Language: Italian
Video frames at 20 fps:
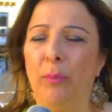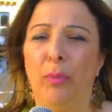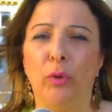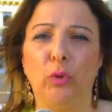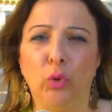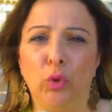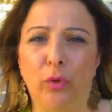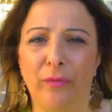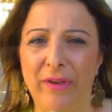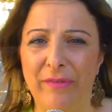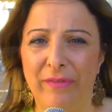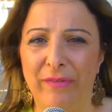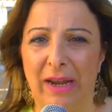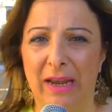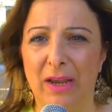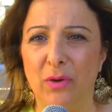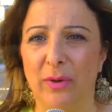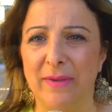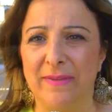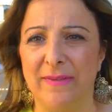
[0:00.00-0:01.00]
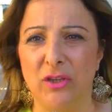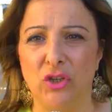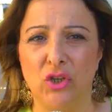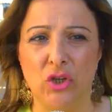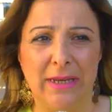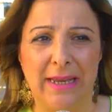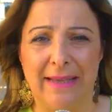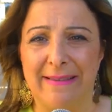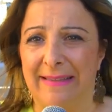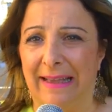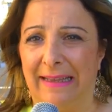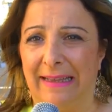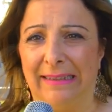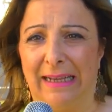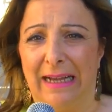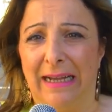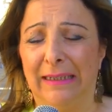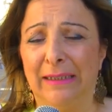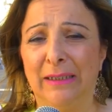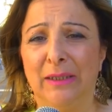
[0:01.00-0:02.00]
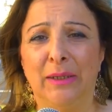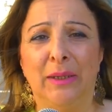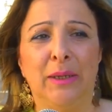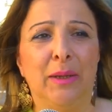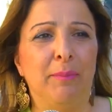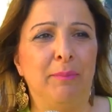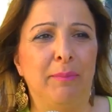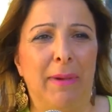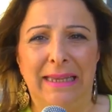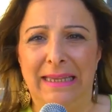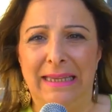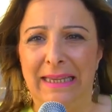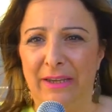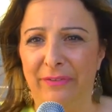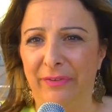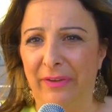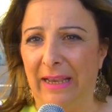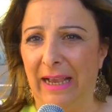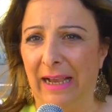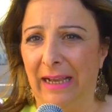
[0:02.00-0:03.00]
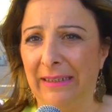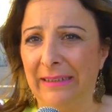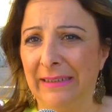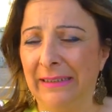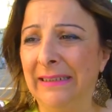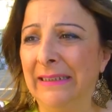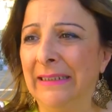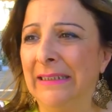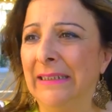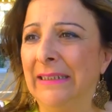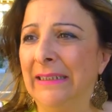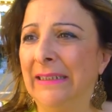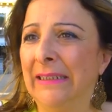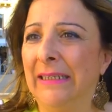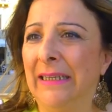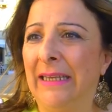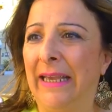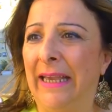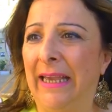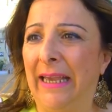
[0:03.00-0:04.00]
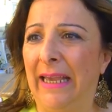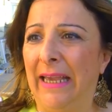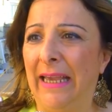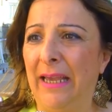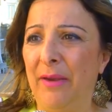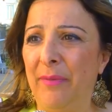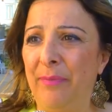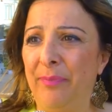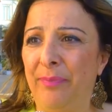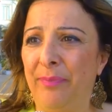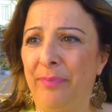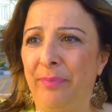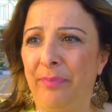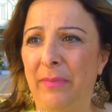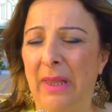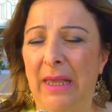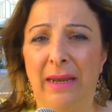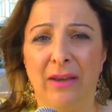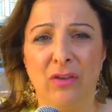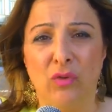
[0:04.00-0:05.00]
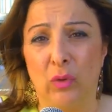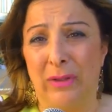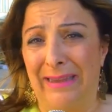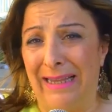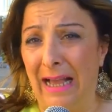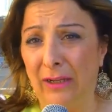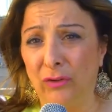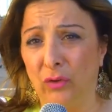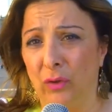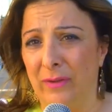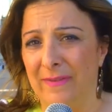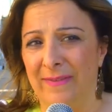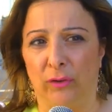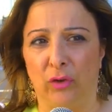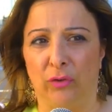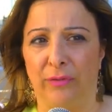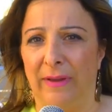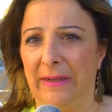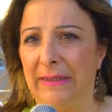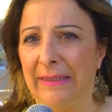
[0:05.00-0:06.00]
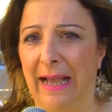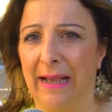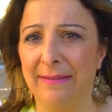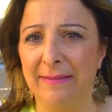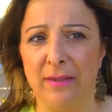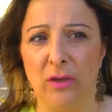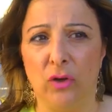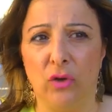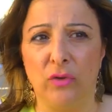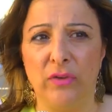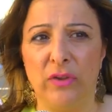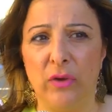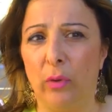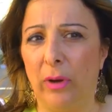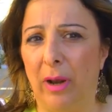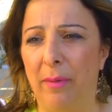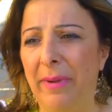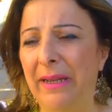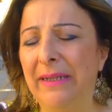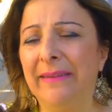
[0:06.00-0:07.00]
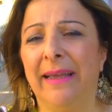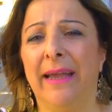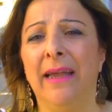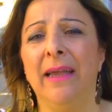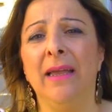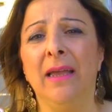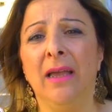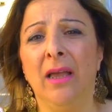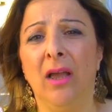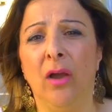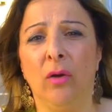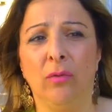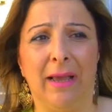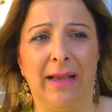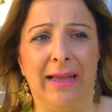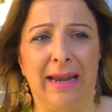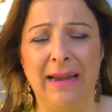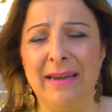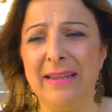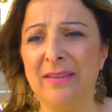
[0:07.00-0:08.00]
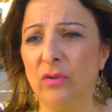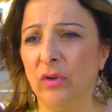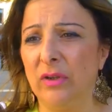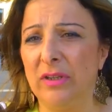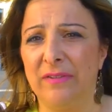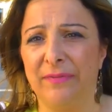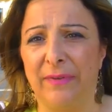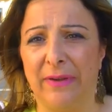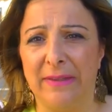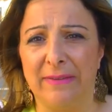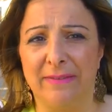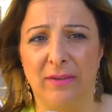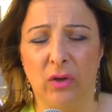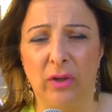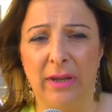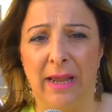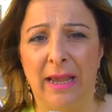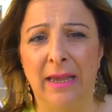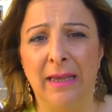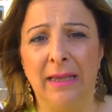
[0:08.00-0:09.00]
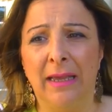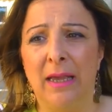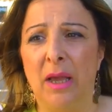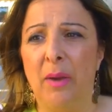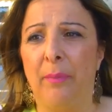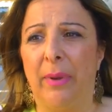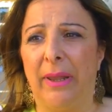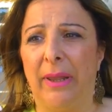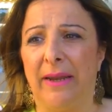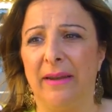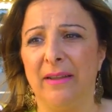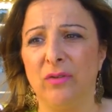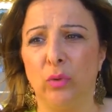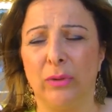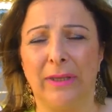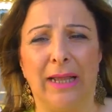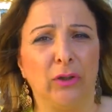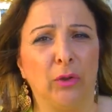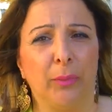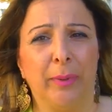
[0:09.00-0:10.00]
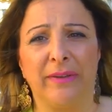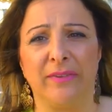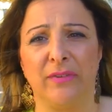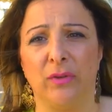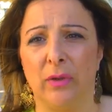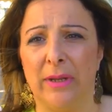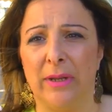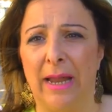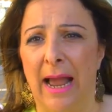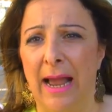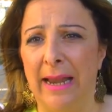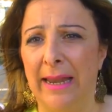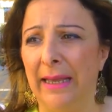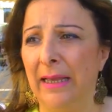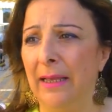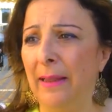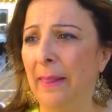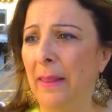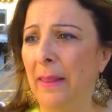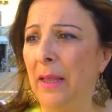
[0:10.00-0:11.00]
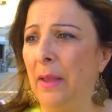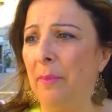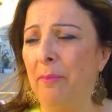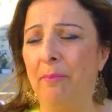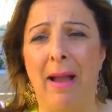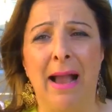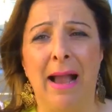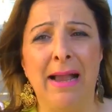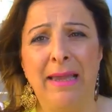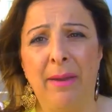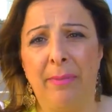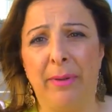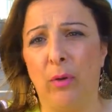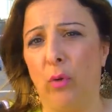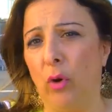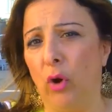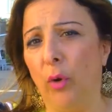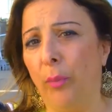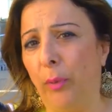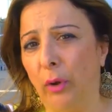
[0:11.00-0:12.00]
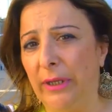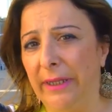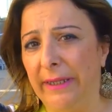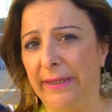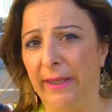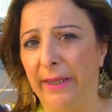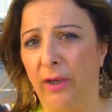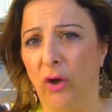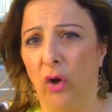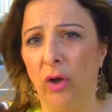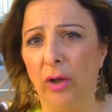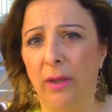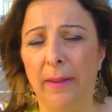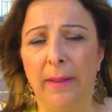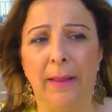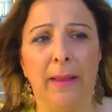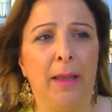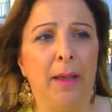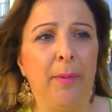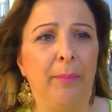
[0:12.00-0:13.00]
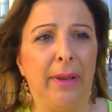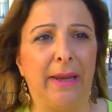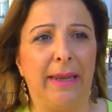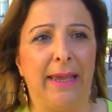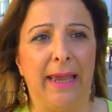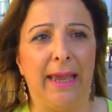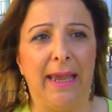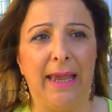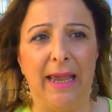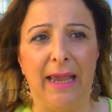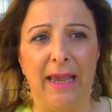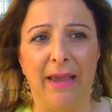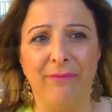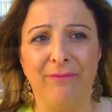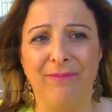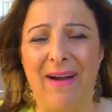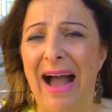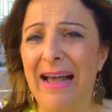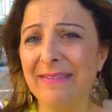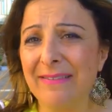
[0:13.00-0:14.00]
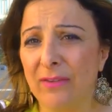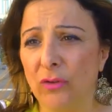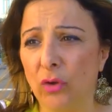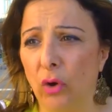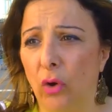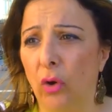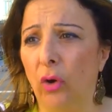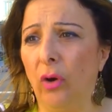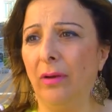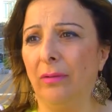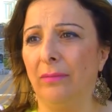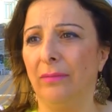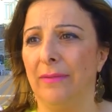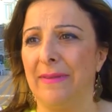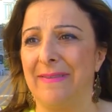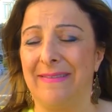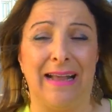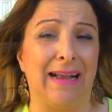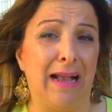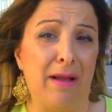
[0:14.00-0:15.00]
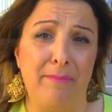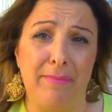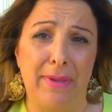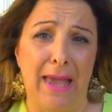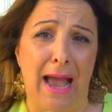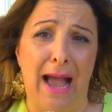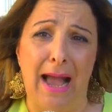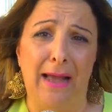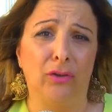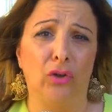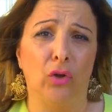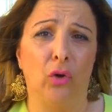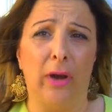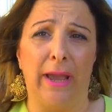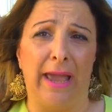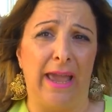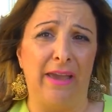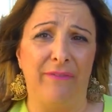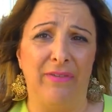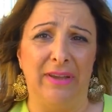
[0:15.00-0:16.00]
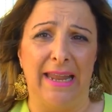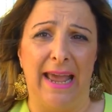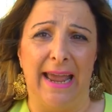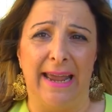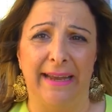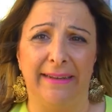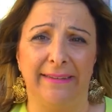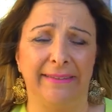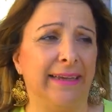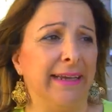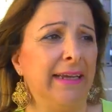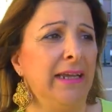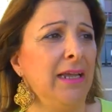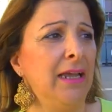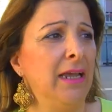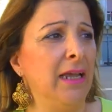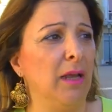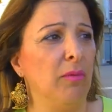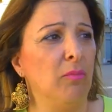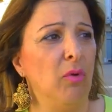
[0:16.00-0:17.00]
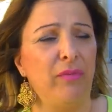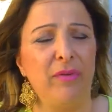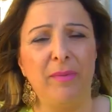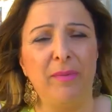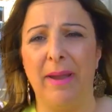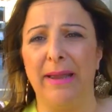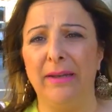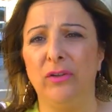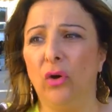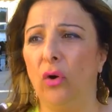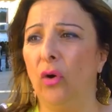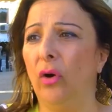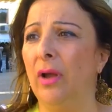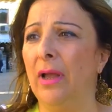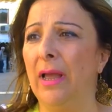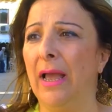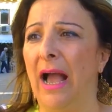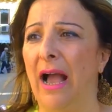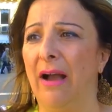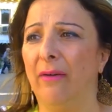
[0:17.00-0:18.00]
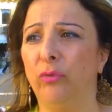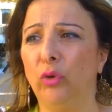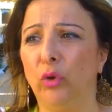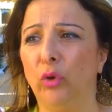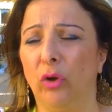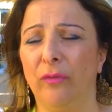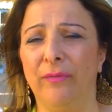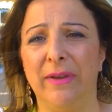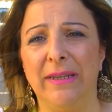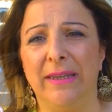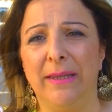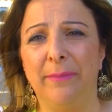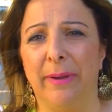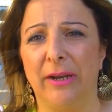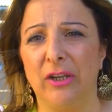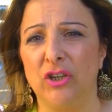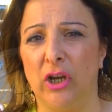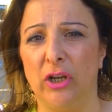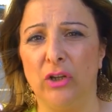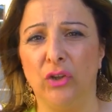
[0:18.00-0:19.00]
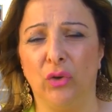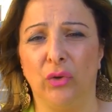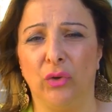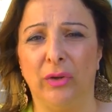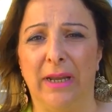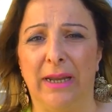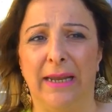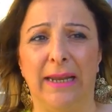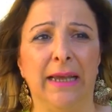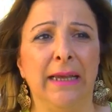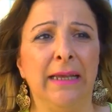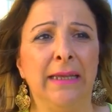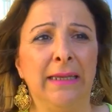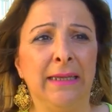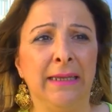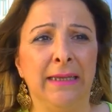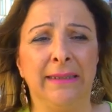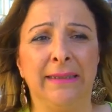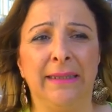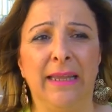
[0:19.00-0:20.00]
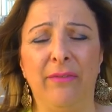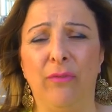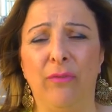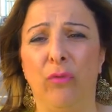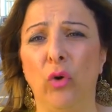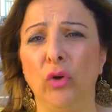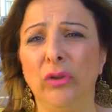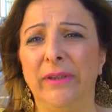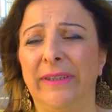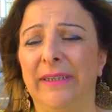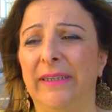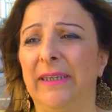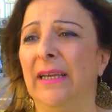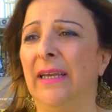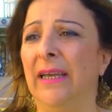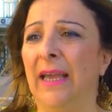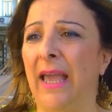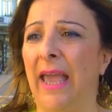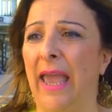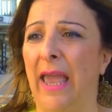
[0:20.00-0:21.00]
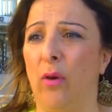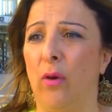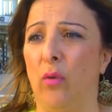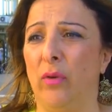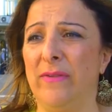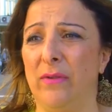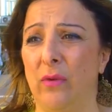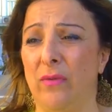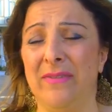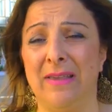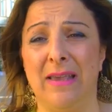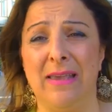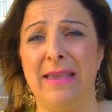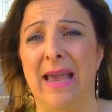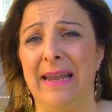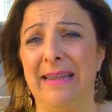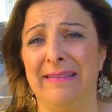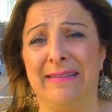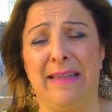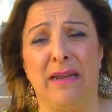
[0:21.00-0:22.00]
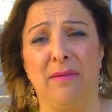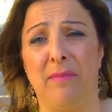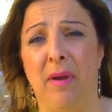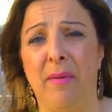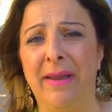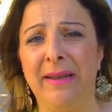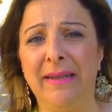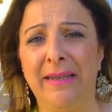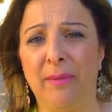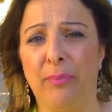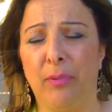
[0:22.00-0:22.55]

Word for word: potuto vivere in questi giorni è stata magnifica. E, um, il risultato è stato fantastico, sicuramente una grande soddisfazione per il risultato personale, ma anche per quello politico, perché Basto sta cambiando, è evidente. Il movimento ha avuto il 20% del, dei voti e questo è un segnale estremamente